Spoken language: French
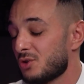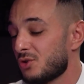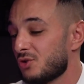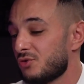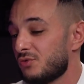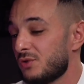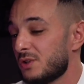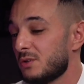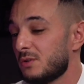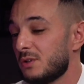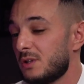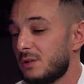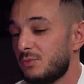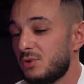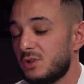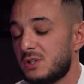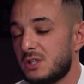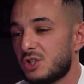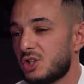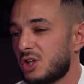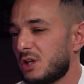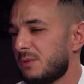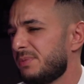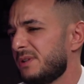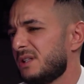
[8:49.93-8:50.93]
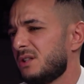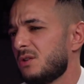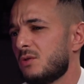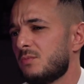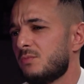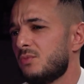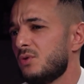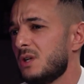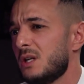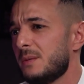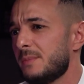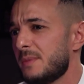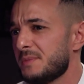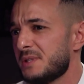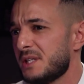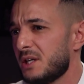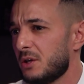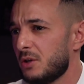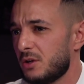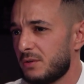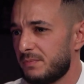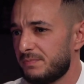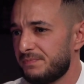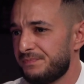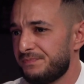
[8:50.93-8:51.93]
ce que je faisais au début, c'est je répétais en boucle les mêmes
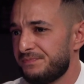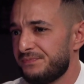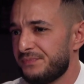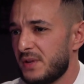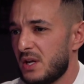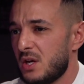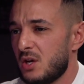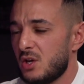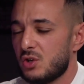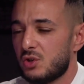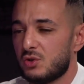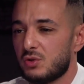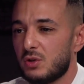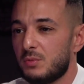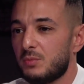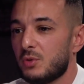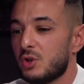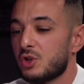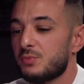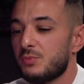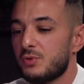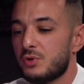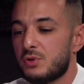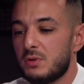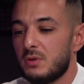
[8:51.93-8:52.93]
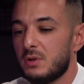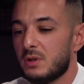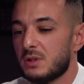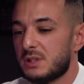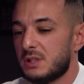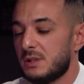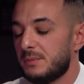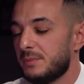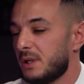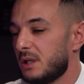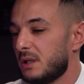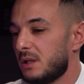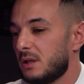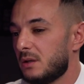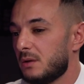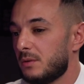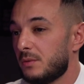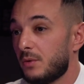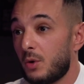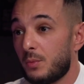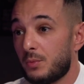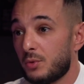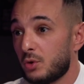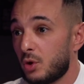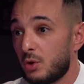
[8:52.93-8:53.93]
erreurs. D'accord. Moi, je me suis lancé
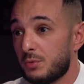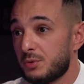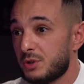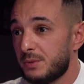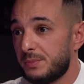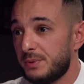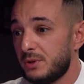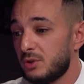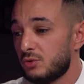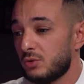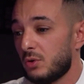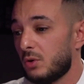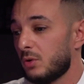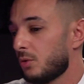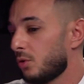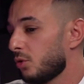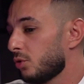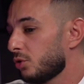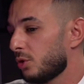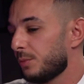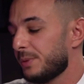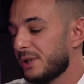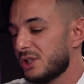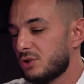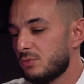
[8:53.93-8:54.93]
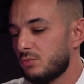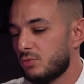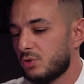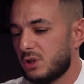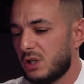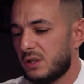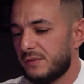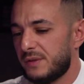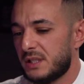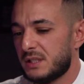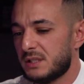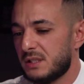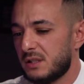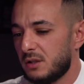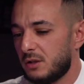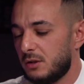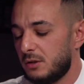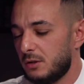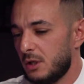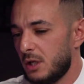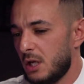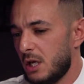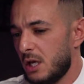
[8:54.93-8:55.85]
ben, en dropshipping, tu vois, en contrepartie de mon travail, etc.